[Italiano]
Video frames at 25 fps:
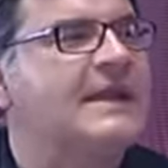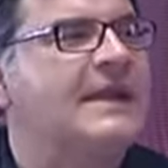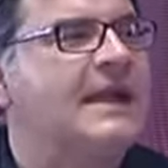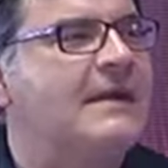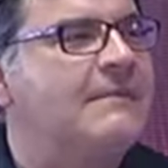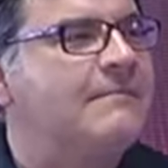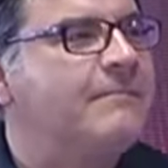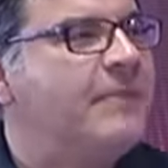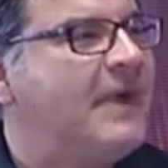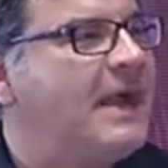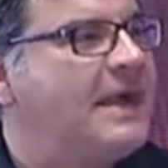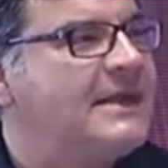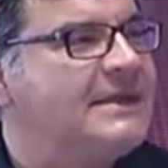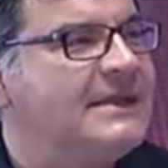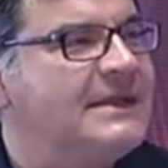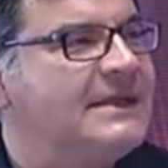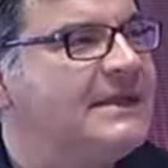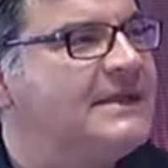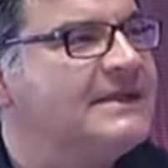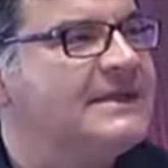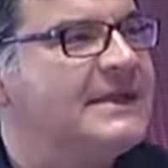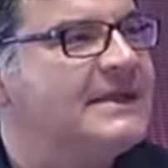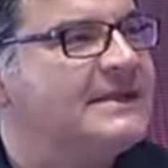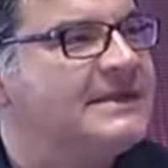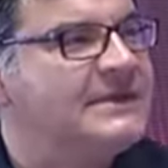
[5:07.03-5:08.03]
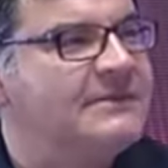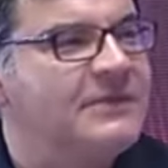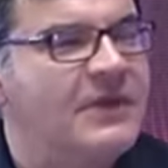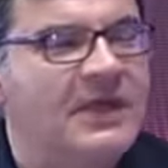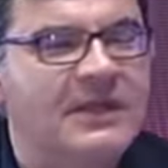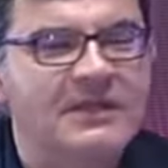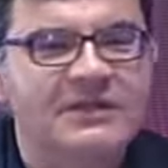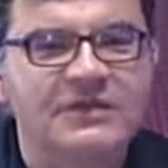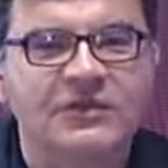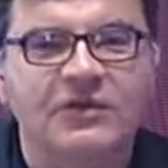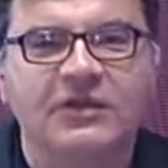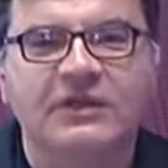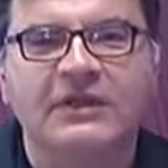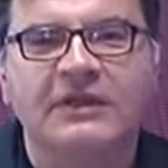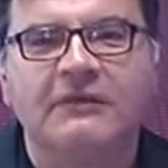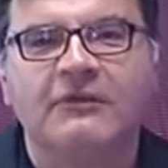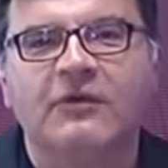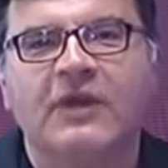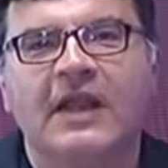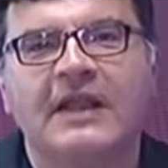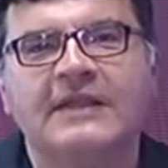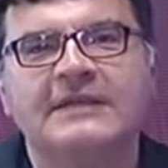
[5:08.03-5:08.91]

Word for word: di campagne di sensibilizzazione devono